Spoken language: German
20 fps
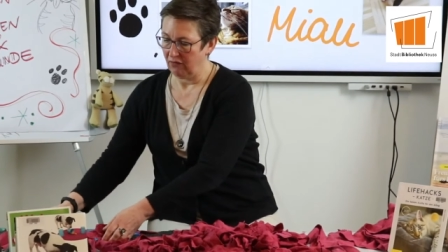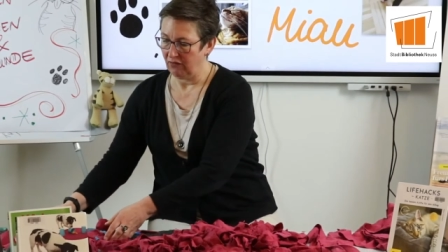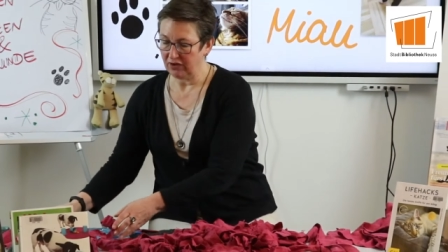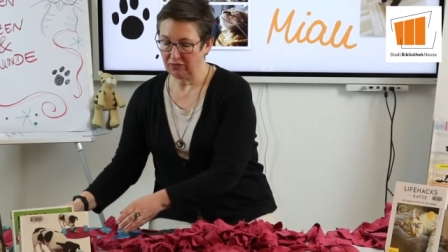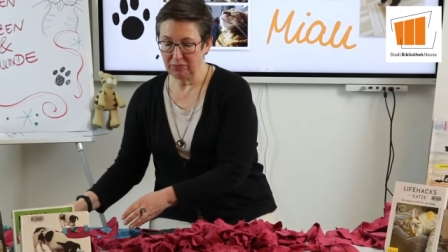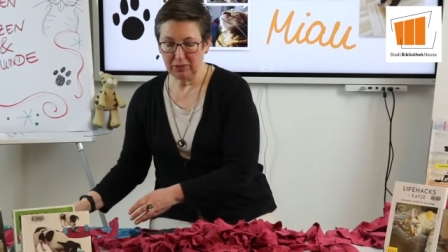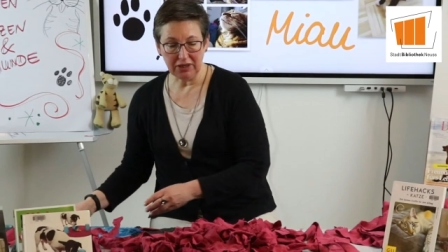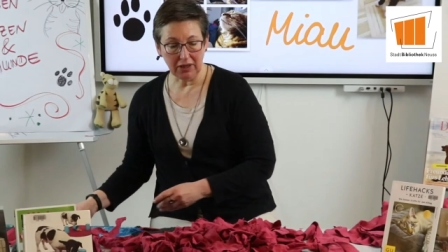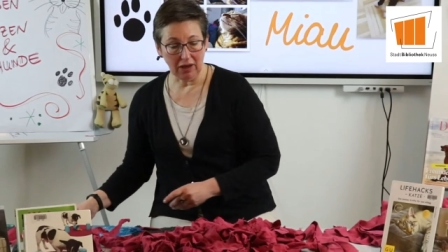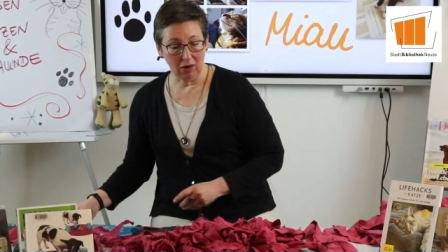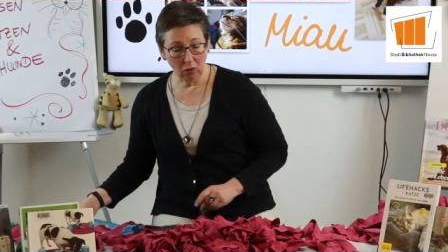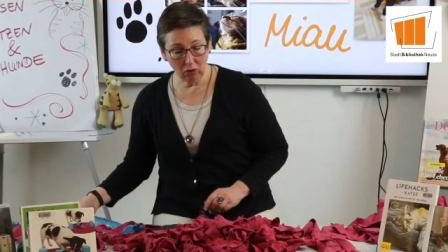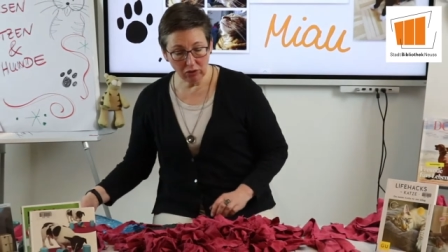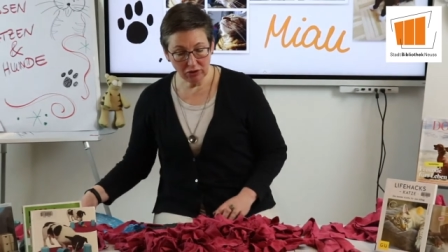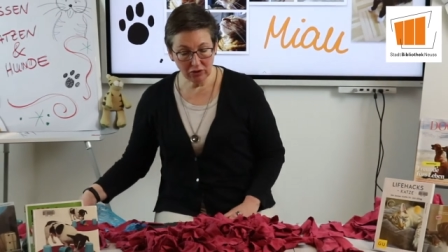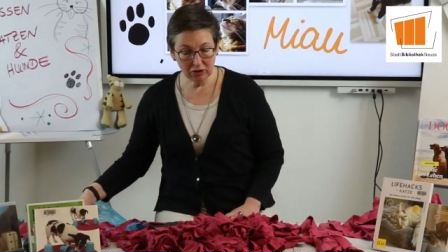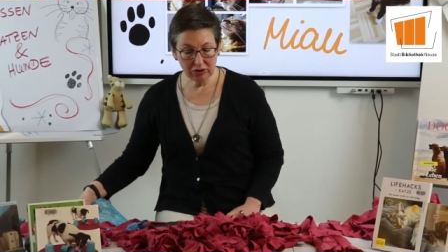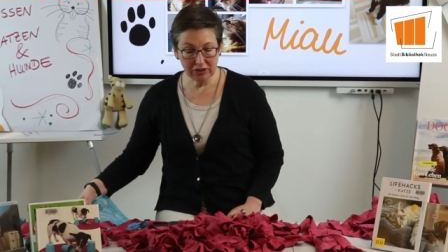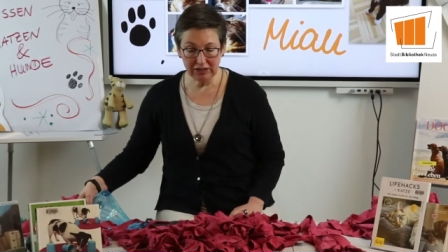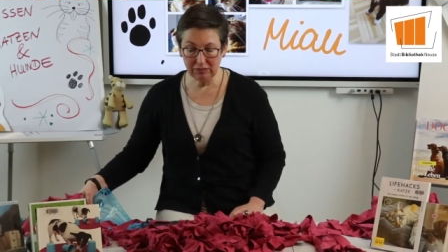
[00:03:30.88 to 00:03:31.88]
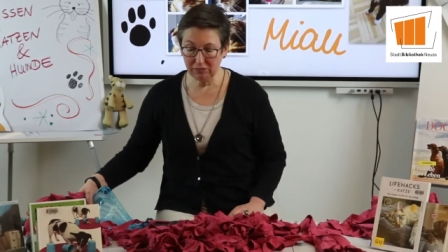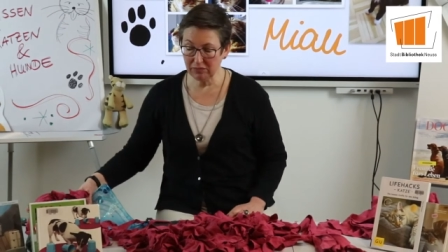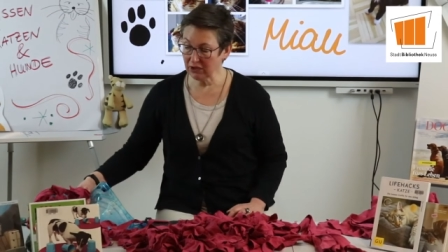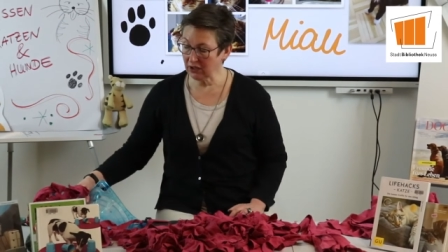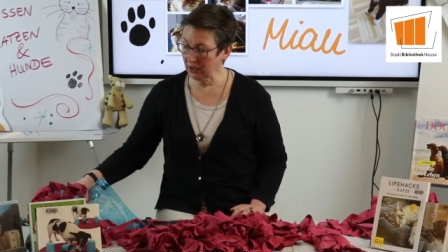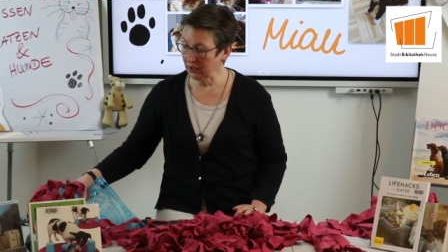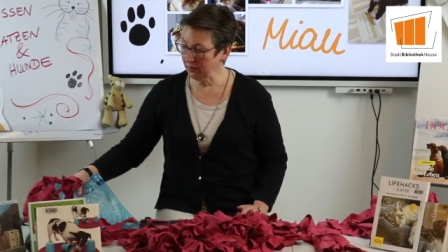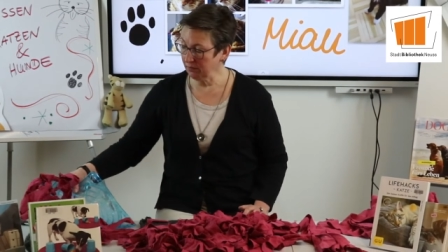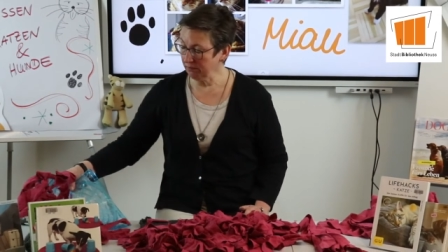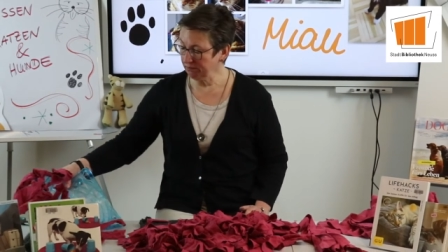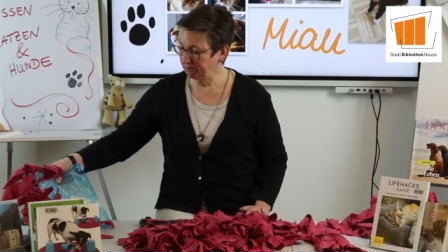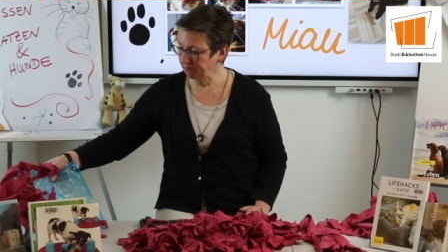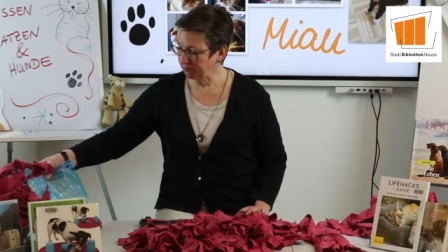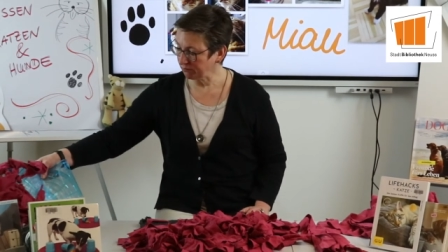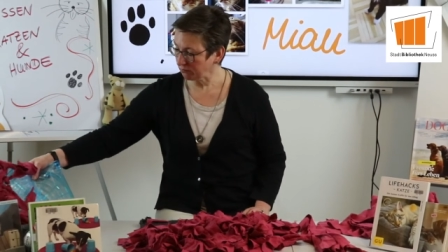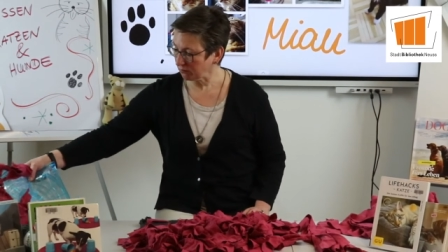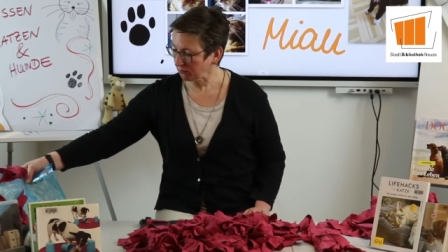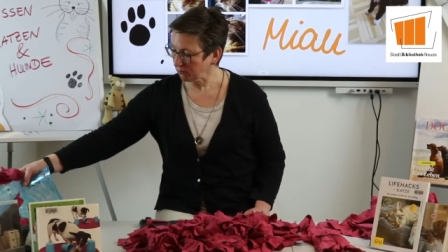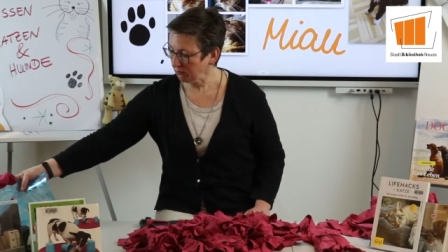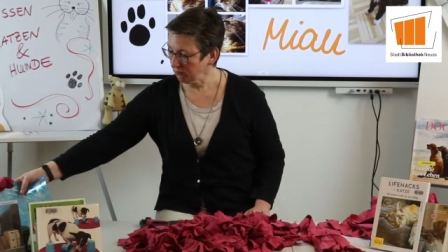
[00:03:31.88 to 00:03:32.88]
Was man auch noch nehmen kann,
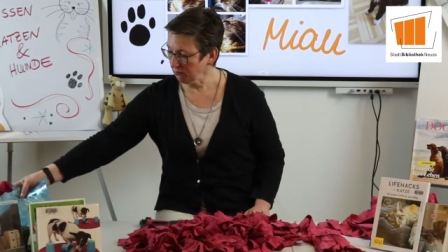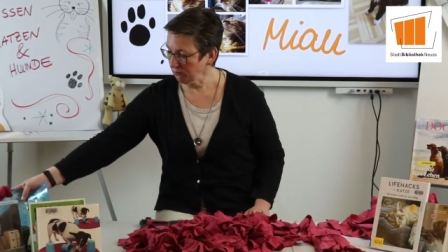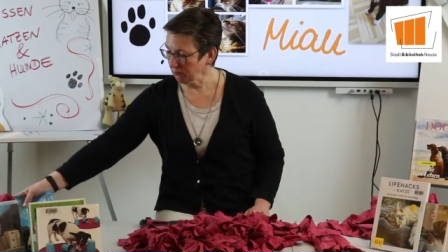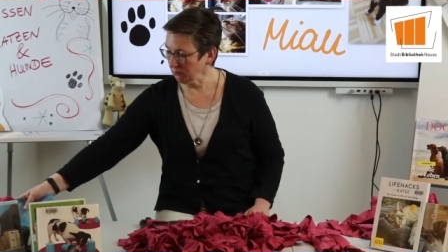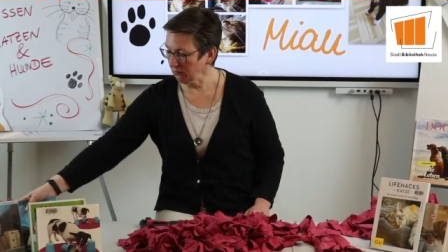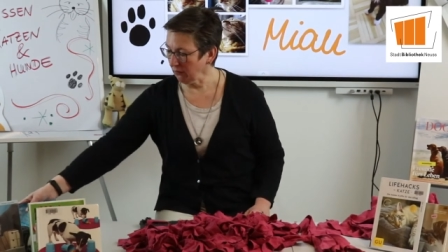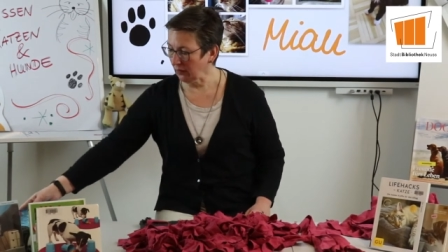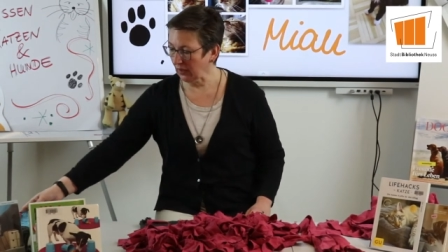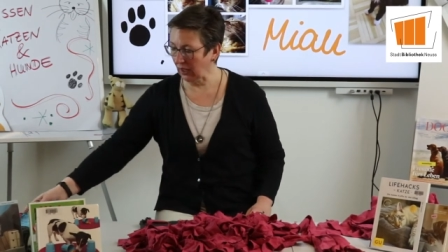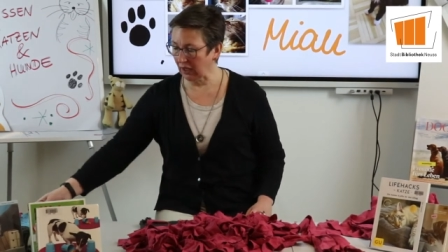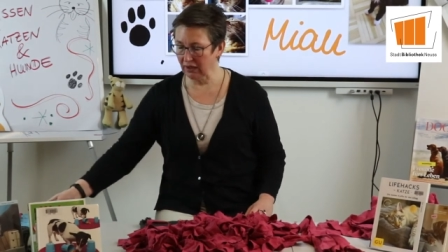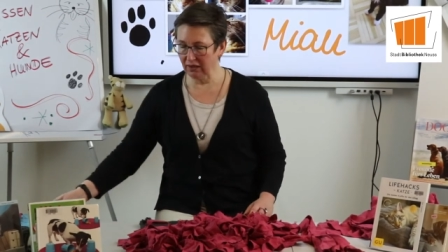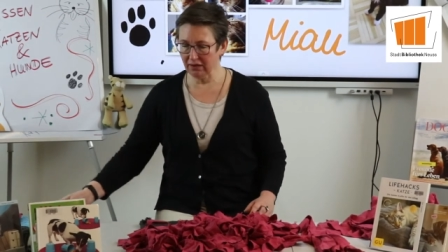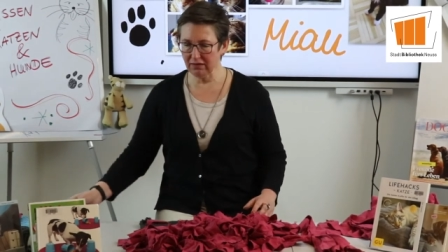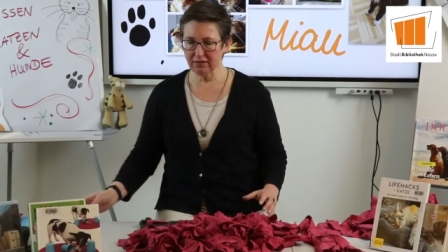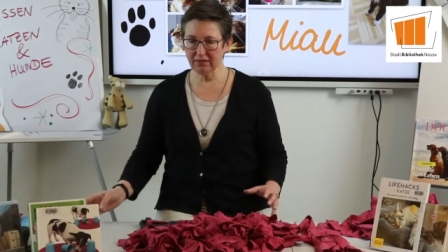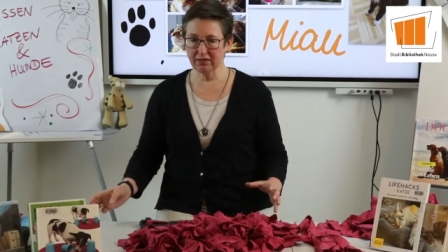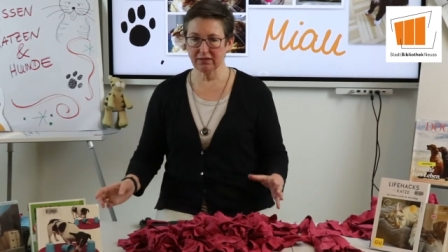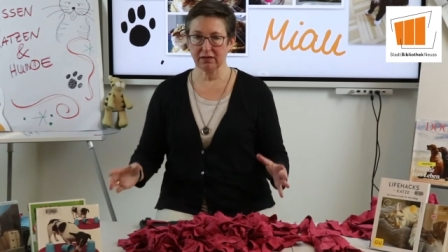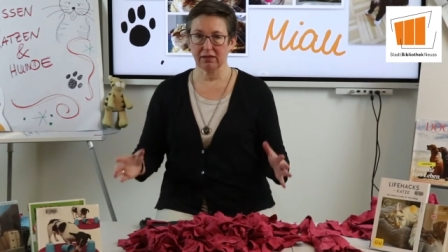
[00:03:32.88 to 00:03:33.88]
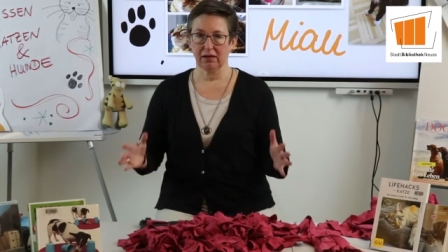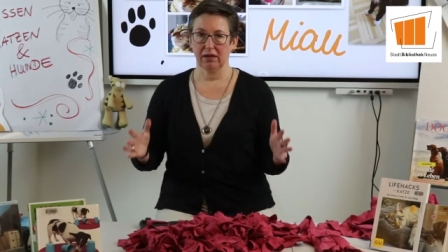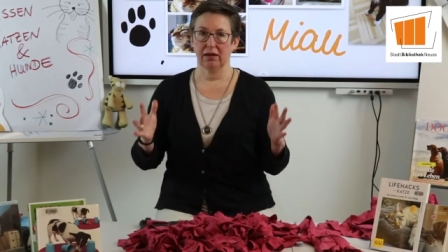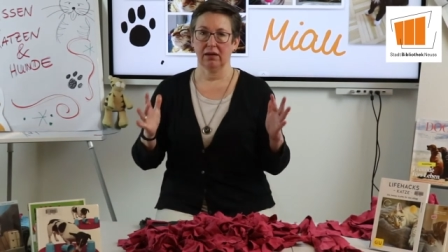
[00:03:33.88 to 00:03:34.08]
ist